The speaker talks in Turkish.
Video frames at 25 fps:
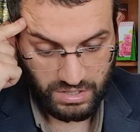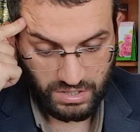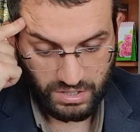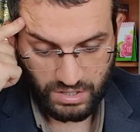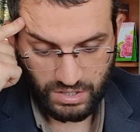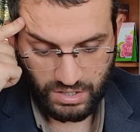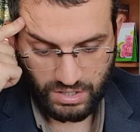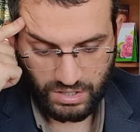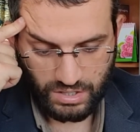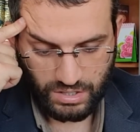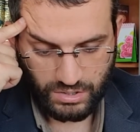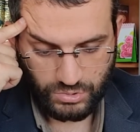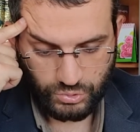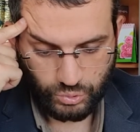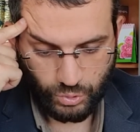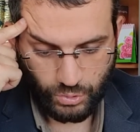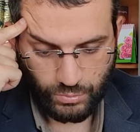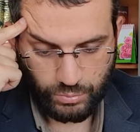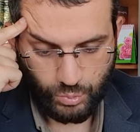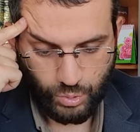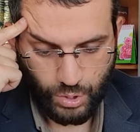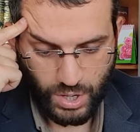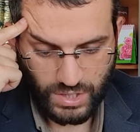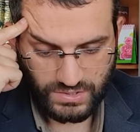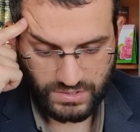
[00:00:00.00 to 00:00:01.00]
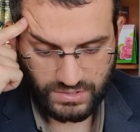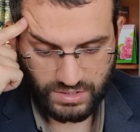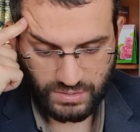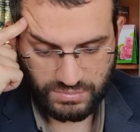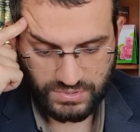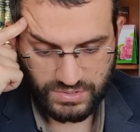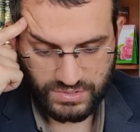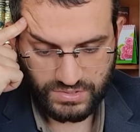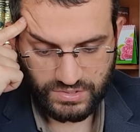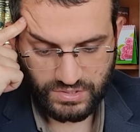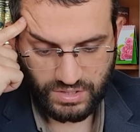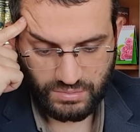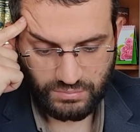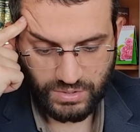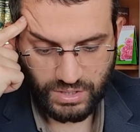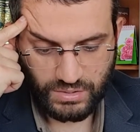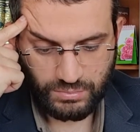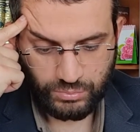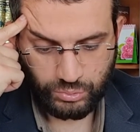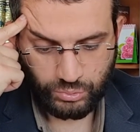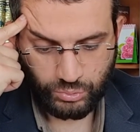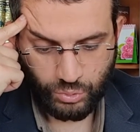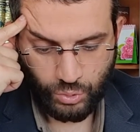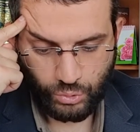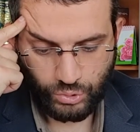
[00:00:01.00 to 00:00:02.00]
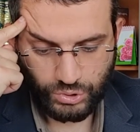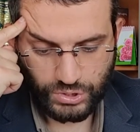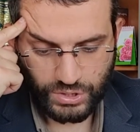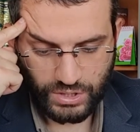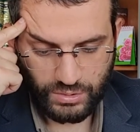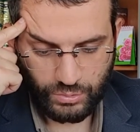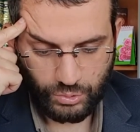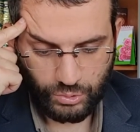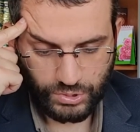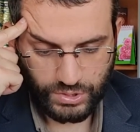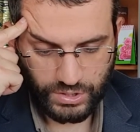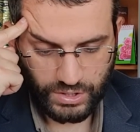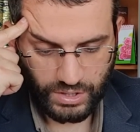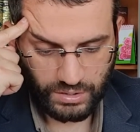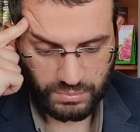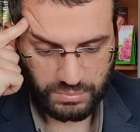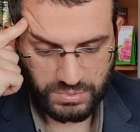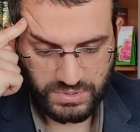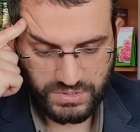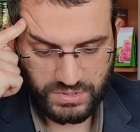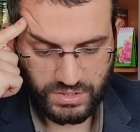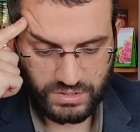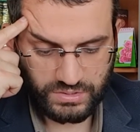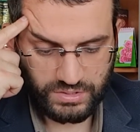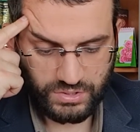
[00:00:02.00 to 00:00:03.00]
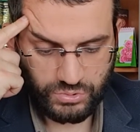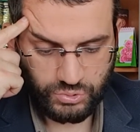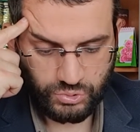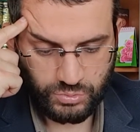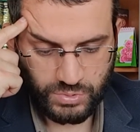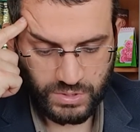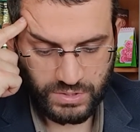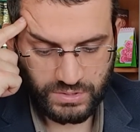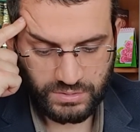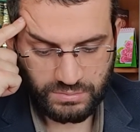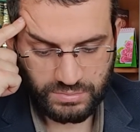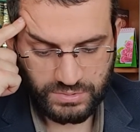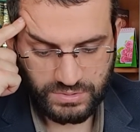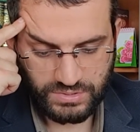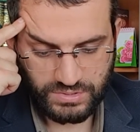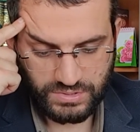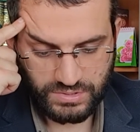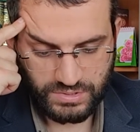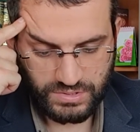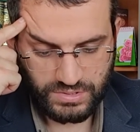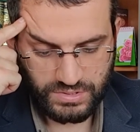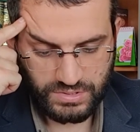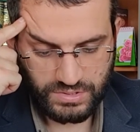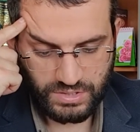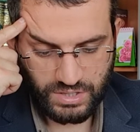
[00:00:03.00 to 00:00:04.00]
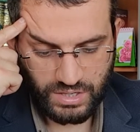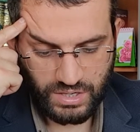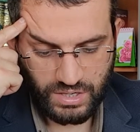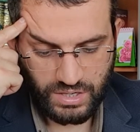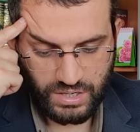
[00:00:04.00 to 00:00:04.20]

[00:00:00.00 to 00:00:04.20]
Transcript: e, çok muazzam sistemler. Bunu okuya, okuyarak bizzat tecrübe edebilirsiniz.